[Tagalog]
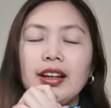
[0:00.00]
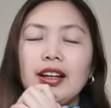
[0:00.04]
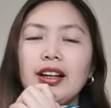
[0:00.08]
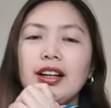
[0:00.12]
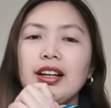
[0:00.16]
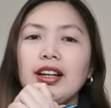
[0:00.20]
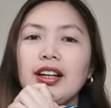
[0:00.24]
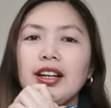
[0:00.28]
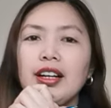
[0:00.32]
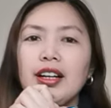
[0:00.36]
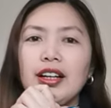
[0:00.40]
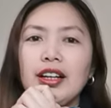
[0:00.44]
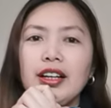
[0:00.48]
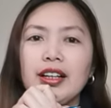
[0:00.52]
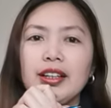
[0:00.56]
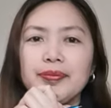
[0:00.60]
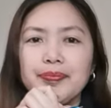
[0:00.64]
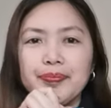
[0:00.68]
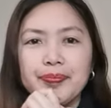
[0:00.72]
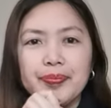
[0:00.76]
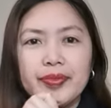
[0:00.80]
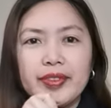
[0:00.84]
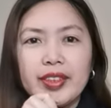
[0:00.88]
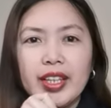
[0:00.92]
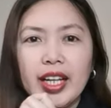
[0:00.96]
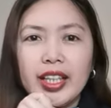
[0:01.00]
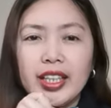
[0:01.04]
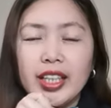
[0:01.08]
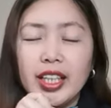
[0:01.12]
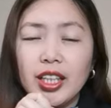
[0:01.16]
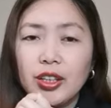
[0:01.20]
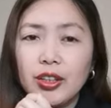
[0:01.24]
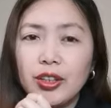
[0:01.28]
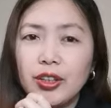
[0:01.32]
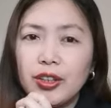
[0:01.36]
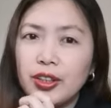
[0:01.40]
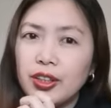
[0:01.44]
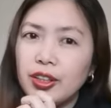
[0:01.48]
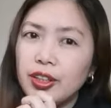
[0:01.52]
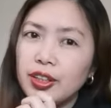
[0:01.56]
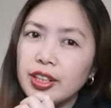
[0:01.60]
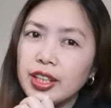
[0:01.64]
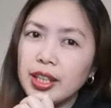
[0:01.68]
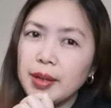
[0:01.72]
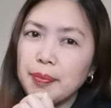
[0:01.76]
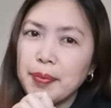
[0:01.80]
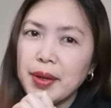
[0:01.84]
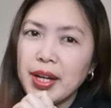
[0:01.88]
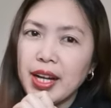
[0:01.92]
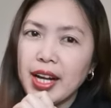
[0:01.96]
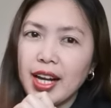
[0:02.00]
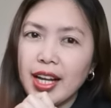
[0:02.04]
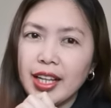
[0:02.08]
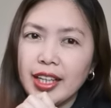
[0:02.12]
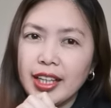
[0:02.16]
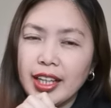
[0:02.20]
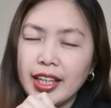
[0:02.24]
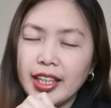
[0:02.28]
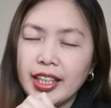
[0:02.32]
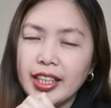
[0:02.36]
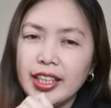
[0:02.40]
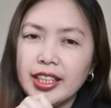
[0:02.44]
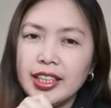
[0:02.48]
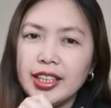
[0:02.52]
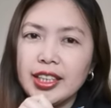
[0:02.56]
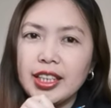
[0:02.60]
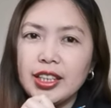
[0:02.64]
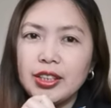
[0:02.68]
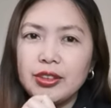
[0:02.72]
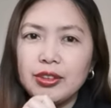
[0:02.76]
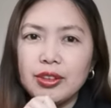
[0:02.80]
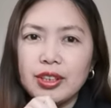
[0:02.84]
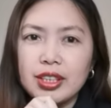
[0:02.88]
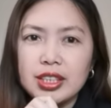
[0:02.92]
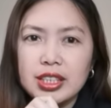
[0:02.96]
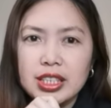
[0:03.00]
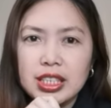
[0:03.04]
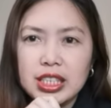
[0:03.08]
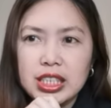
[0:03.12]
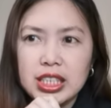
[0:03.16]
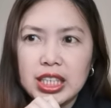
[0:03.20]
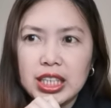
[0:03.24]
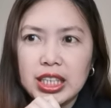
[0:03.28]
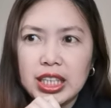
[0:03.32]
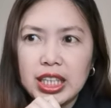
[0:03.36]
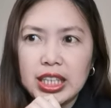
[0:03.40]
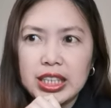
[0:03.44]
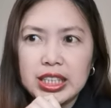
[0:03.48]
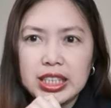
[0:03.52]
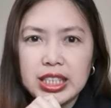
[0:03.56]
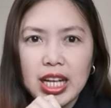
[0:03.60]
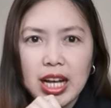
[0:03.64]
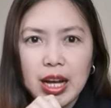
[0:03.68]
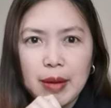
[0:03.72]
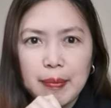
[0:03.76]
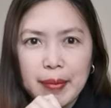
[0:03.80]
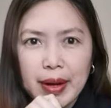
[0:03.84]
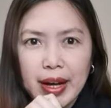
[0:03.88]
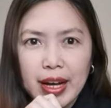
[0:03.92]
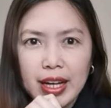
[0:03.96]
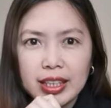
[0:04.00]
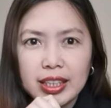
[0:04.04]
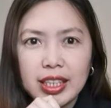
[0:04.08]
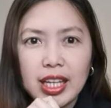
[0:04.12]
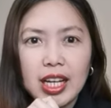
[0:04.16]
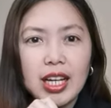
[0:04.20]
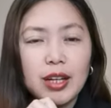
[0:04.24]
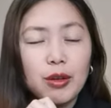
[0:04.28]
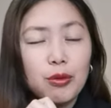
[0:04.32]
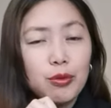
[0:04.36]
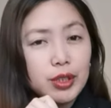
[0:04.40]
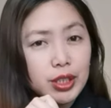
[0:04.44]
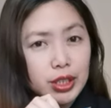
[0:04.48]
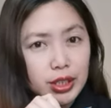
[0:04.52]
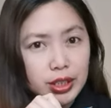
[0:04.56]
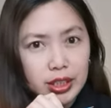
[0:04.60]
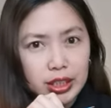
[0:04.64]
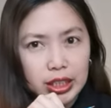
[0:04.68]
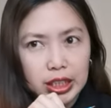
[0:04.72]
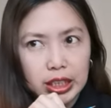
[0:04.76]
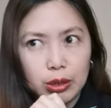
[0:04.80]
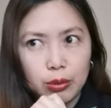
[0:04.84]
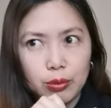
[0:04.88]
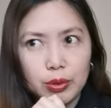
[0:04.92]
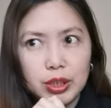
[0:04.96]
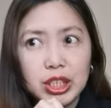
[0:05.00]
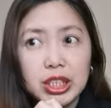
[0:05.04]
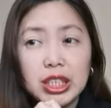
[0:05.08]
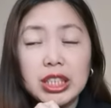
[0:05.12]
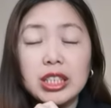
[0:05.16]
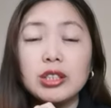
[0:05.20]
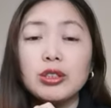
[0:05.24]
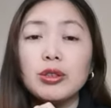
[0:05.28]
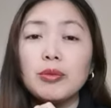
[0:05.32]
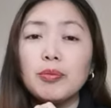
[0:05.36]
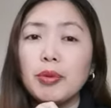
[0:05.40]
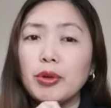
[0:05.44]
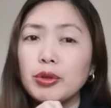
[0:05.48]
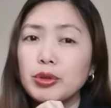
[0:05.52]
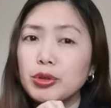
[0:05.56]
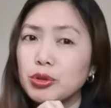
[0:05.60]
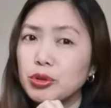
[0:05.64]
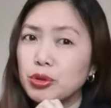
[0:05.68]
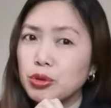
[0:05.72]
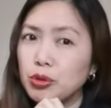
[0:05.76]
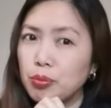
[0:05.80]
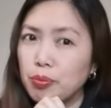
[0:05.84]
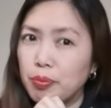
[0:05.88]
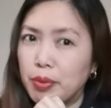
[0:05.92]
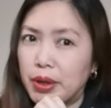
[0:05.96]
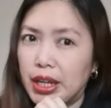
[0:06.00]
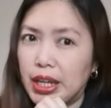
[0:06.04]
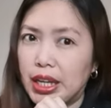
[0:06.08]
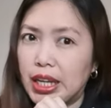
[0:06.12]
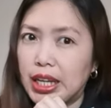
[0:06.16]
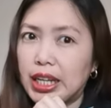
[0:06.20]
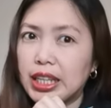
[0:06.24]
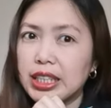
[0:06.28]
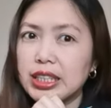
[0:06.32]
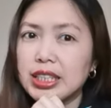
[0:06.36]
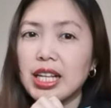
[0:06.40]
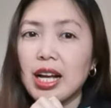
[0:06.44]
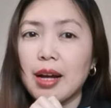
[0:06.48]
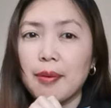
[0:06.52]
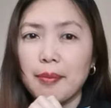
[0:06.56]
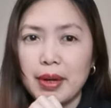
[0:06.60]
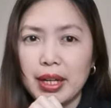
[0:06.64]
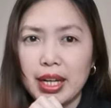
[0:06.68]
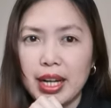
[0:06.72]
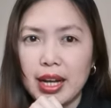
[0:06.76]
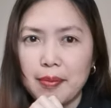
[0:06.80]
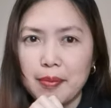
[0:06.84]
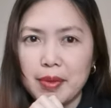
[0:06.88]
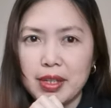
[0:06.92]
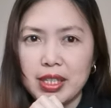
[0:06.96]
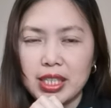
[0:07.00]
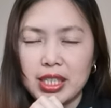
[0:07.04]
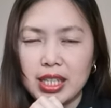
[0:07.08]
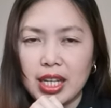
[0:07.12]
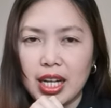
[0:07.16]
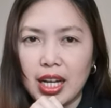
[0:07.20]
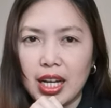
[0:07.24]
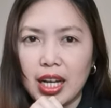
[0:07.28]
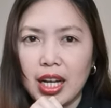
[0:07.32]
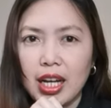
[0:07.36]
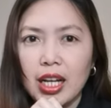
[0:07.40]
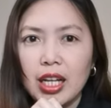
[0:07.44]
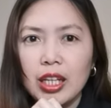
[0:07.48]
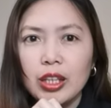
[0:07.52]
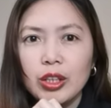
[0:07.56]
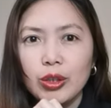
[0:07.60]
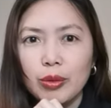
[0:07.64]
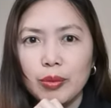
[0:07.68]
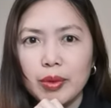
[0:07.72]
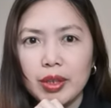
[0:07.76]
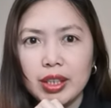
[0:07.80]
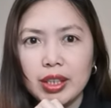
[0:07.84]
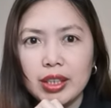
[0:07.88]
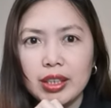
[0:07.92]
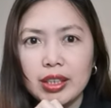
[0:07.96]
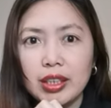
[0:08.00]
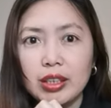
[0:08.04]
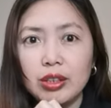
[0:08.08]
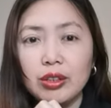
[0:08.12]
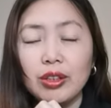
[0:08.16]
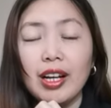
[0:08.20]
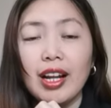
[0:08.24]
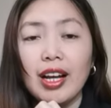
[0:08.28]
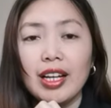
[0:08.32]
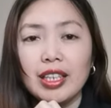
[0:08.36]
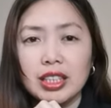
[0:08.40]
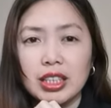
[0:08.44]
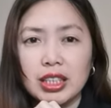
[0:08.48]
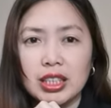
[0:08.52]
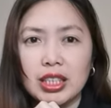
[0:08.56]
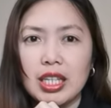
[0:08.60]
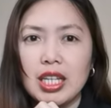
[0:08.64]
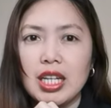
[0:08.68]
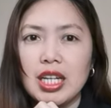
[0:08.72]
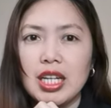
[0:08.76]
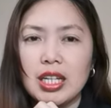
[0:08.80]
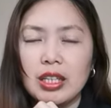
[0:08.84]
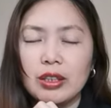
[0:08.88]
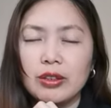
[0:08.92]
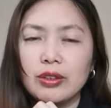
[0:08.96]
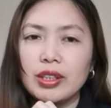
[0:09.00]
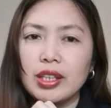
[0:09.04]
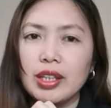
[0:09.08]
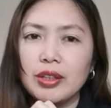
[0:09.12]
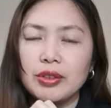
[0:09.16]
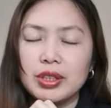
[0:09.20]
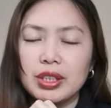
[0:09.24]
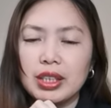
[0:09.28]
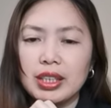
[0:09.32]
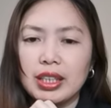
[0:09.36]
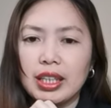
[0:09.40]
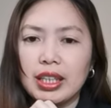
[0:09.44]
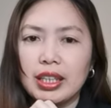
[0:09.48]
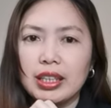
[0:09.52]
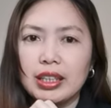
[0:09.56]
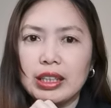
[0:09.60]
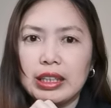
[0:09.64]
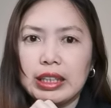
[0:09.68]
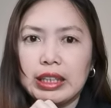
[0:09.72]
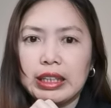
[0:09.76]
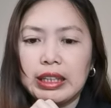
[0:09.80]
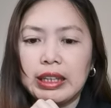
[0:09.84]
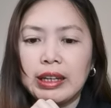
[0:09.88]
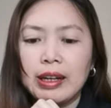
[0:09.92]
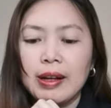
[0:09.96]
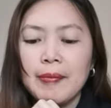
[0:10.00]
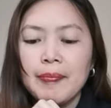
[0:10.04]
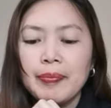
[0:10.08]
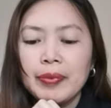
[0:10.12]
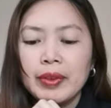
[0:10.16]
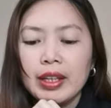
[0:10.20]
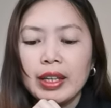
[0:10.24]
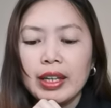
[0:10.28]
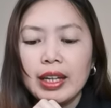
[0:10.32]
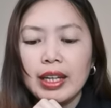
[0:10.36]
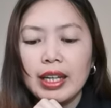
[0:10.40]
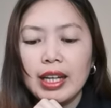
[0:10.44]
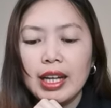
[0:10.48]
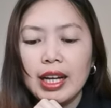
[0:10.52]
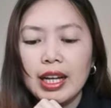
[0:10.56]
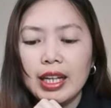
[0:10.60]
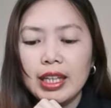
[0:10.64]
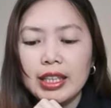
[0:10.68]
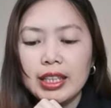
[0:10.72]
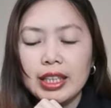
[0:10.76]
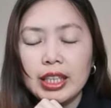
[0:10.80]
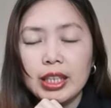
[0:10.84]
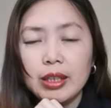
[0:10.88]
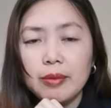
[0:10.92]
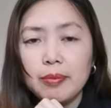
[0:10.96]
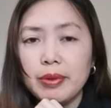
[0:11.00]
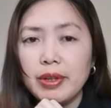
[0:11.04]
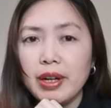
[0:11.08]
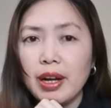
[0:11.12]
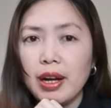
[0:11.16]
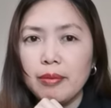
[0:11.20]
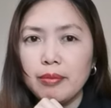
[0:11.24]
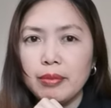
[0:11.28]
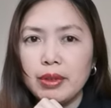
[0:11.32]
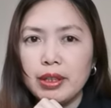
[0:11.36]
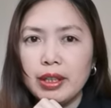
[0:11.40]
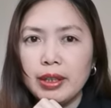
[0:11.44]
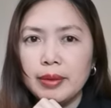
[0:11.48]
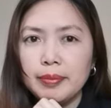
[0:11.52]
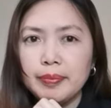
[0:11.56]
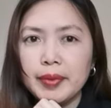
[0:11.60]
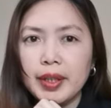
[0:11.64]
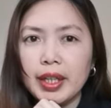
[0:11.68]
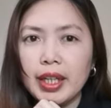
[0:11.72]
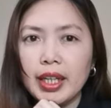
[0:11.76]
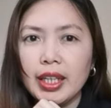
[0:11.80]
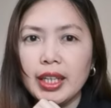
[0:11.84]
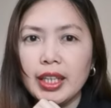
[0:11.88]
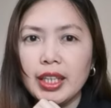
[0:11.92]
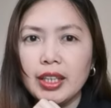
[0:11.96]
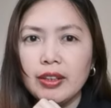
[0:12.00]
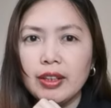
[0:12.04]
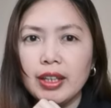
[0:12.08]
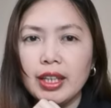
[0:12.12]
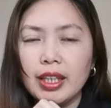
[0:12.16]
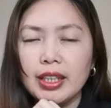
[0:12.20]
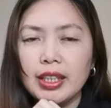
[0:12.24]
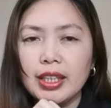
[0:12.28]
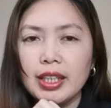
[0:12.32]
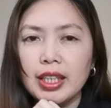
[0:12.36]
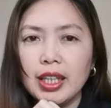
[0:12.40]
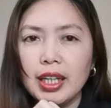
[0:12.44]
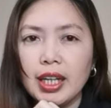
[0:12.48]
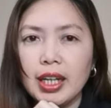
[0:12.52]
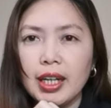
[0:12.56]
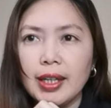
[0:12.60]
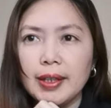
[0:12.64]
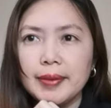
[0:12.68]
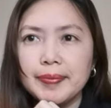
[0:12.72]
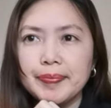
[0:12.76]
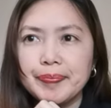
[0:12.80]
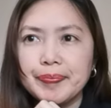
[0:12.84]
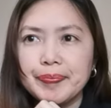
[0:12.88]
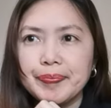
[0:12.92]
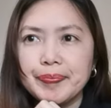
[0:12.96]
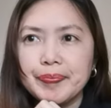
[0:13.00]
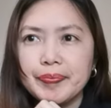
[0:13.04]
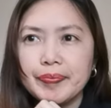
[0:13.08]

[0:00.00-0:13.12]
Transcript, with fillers: uh, anak ko na panganay. Hindi ko kasi siya naisama. That, which which is supposed to be kasama namin siya dumating dito last year 2019 lang ang naging problem ay yung kanyang um,